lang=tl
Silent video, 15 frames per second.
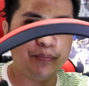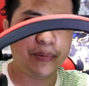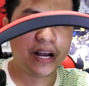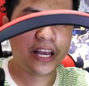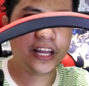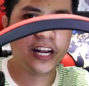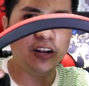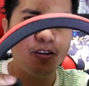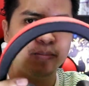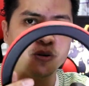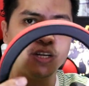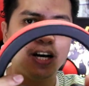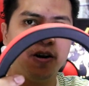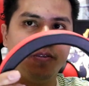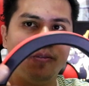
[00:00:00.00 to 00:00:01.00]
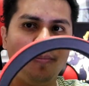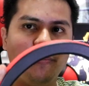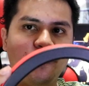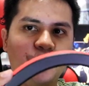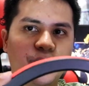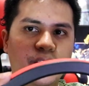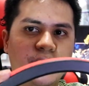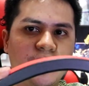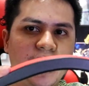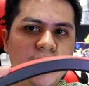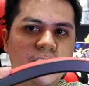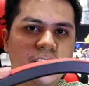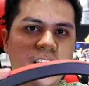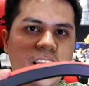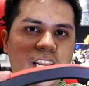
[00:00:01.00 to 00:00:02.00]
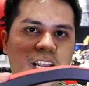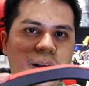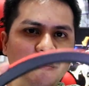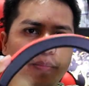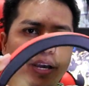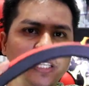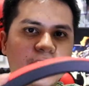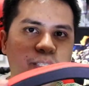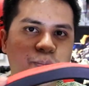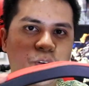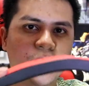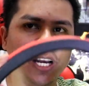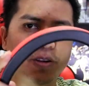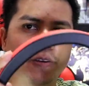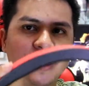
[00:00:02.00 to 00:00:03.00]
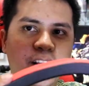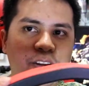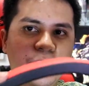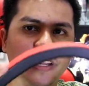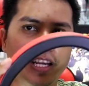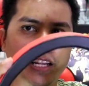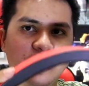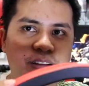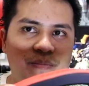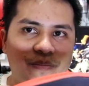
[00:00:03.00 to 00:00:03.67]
pag ginanon mo daw, kahit na ilang beses mong ganon-ganonin,